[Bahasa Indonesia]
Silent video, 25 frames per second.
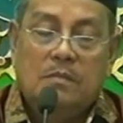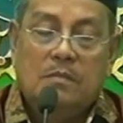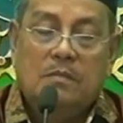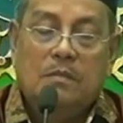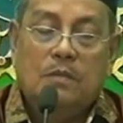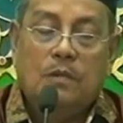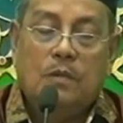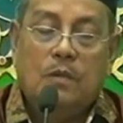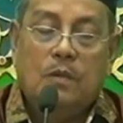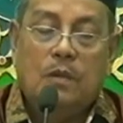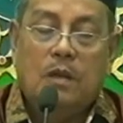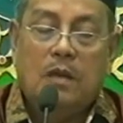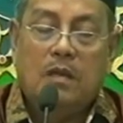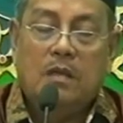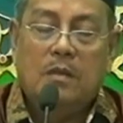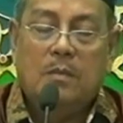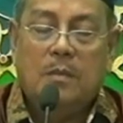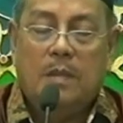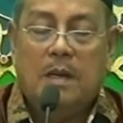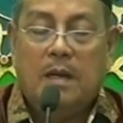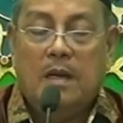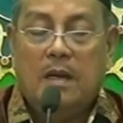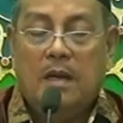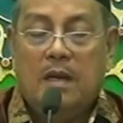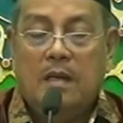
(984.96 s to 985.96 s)
mau ngerti
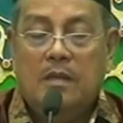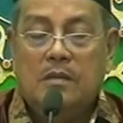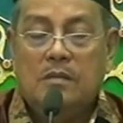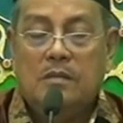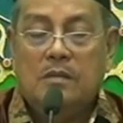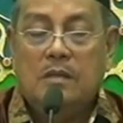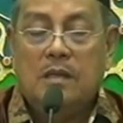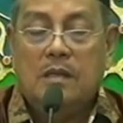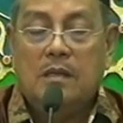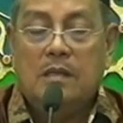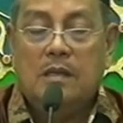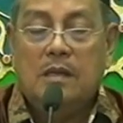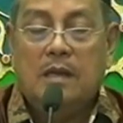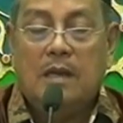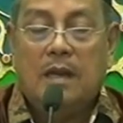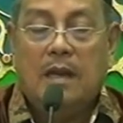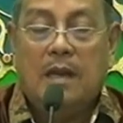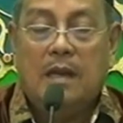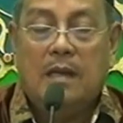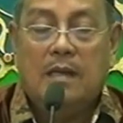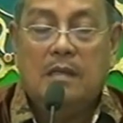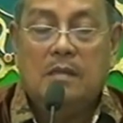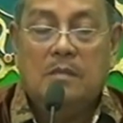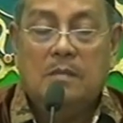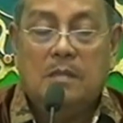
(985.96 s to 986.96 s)
maknanya sudah
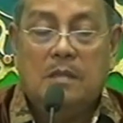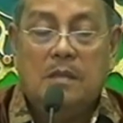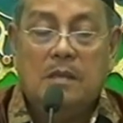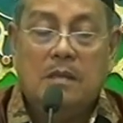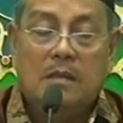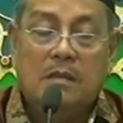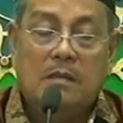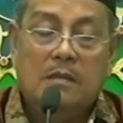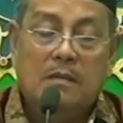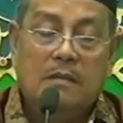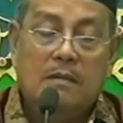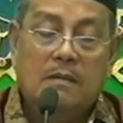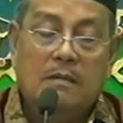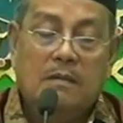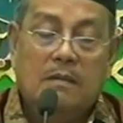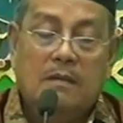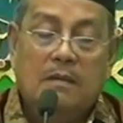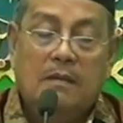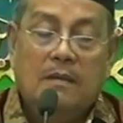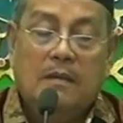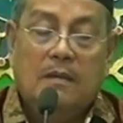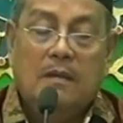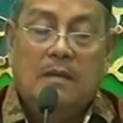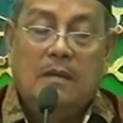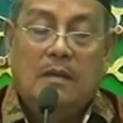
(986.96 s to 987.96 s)
nangis malah
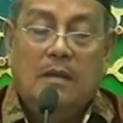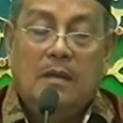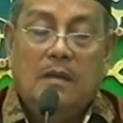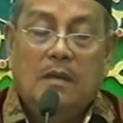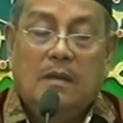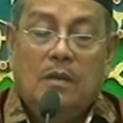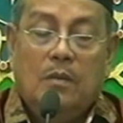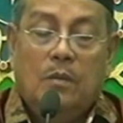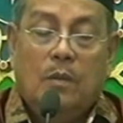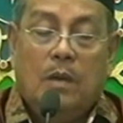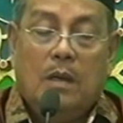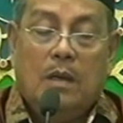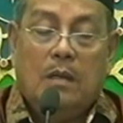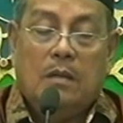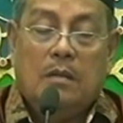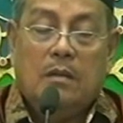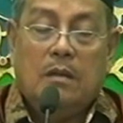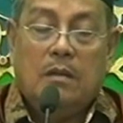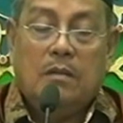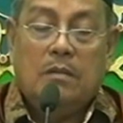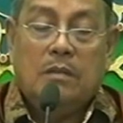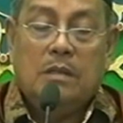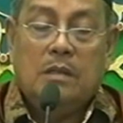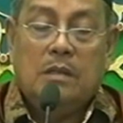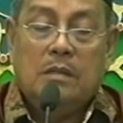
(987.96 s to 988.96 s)
wa
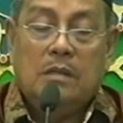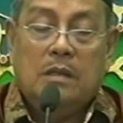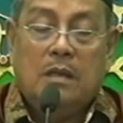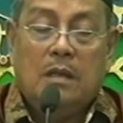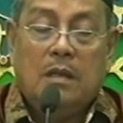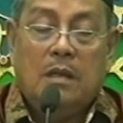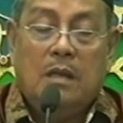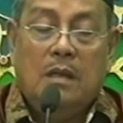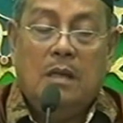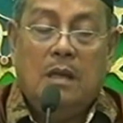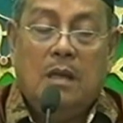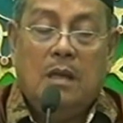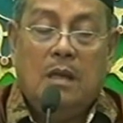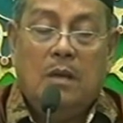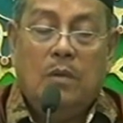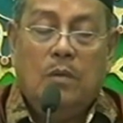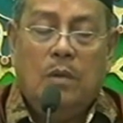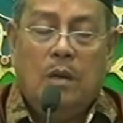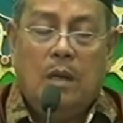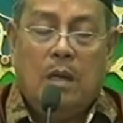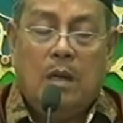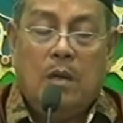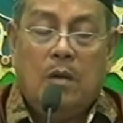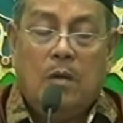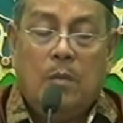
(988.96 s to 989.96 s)
antau ta ya
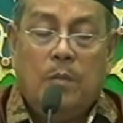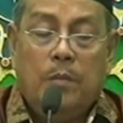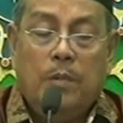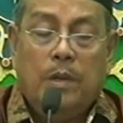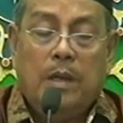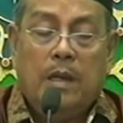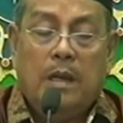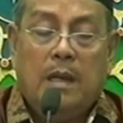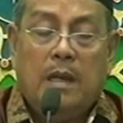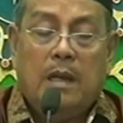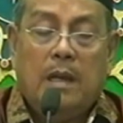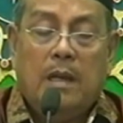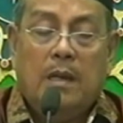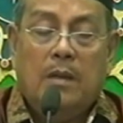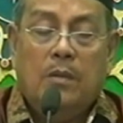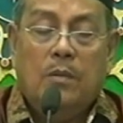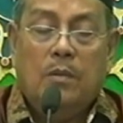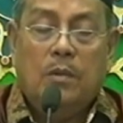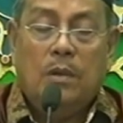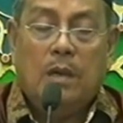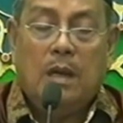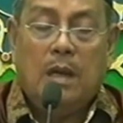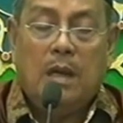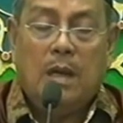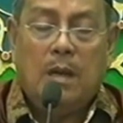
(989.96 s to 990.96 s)
ilahul arab pangerane
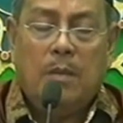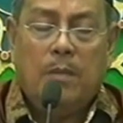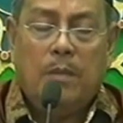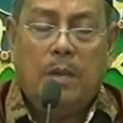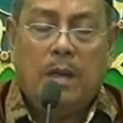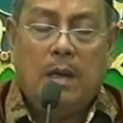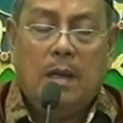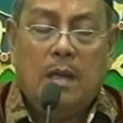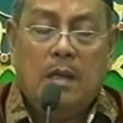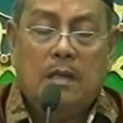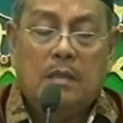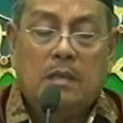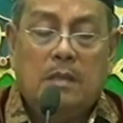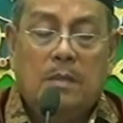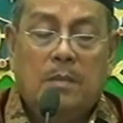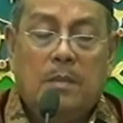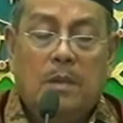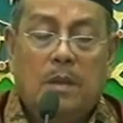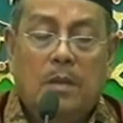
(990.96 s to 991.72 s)
wong arab al ajam